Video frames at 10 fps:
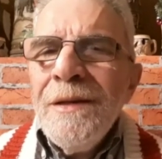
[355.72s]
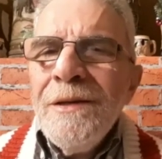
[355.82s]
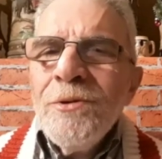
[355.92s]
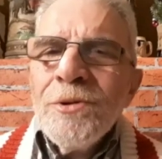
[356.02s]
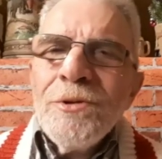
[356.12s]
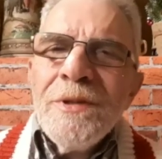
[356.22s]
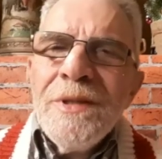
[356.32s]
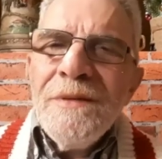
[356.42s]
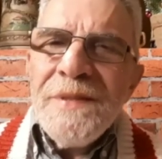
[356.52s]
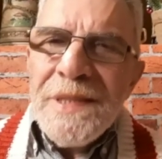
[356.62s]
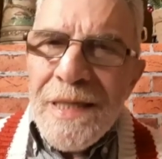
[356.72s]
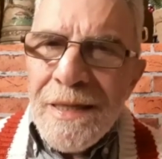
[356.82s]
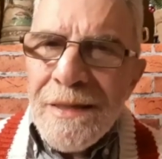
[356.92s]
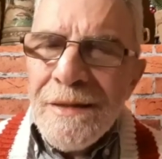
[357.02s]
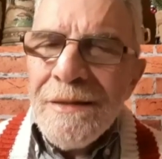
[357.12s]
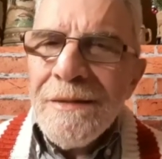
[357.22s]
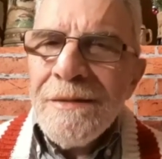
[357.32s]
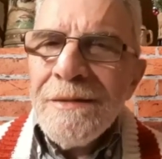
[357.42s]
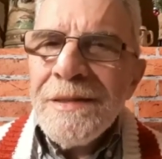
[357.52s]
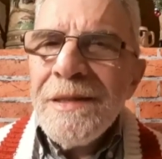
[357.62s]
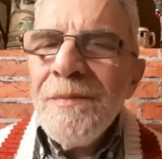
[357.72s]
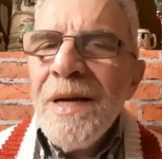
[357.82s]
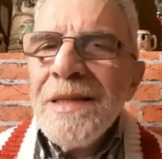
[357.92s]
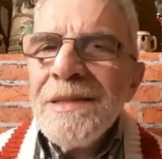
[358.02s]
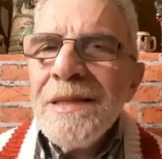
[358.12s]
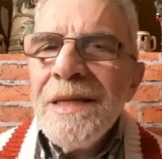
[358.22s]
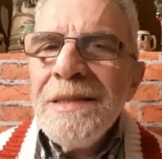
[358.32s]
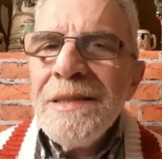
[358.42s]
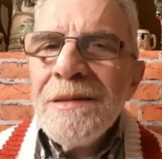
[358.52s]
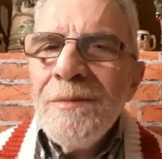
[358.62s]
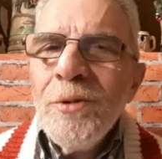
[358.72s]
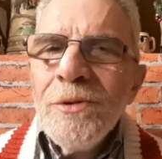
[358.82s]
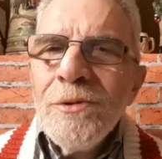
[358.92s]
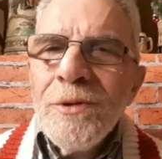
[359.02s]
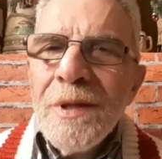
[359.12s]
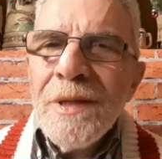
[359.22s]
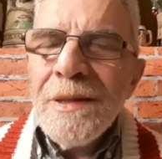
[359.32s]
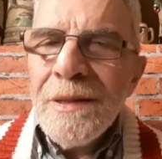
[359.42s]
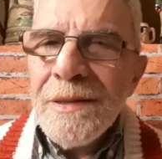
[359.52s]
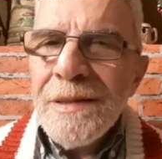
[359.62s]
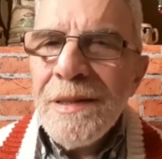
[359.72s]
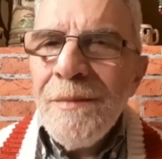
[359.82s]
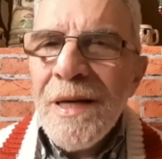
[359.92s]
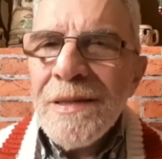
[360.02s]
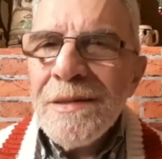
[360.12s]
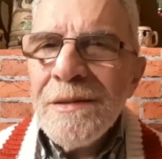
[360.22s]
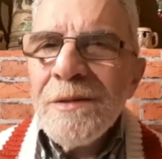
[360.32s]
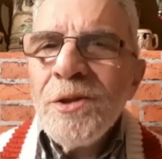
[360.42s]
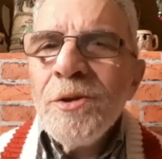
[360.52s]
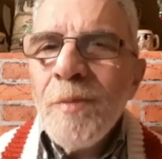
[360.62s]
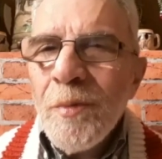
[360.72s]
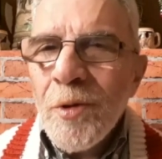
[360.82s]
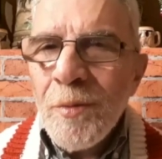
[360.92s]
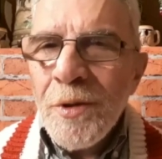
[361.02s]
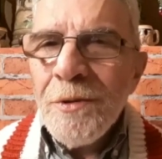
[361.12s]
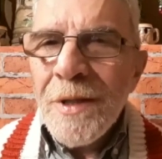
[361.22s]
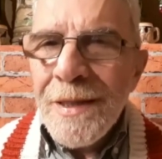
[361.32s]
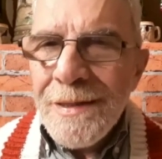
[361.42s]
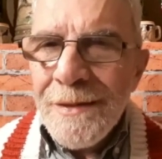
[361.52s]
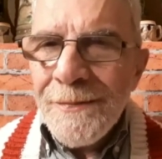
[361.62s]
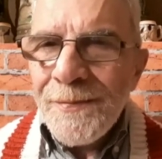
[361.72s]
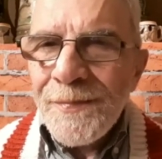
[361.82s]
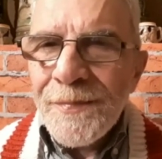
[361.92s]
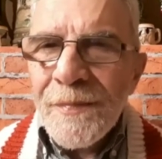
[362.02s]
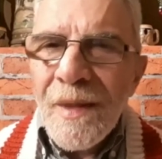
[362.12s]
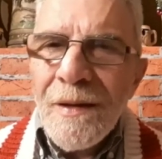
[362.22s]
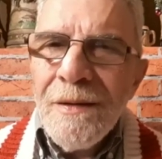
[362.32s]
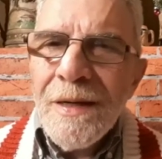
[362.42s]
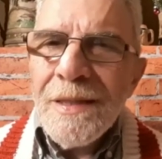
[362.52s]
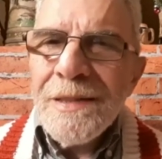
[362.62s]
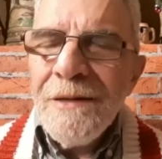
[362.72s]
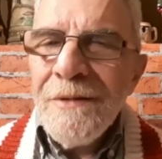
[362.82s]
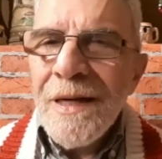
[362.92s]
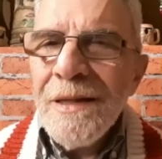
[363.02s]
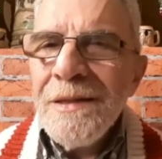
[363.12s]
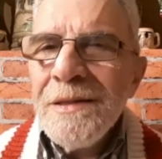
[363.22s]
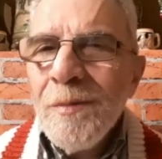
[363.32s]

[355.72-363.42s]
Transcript: и то, что не все э, стремятся найти работу, ну так это стремятся. Так еще попробуй ее найти. Разные варианты,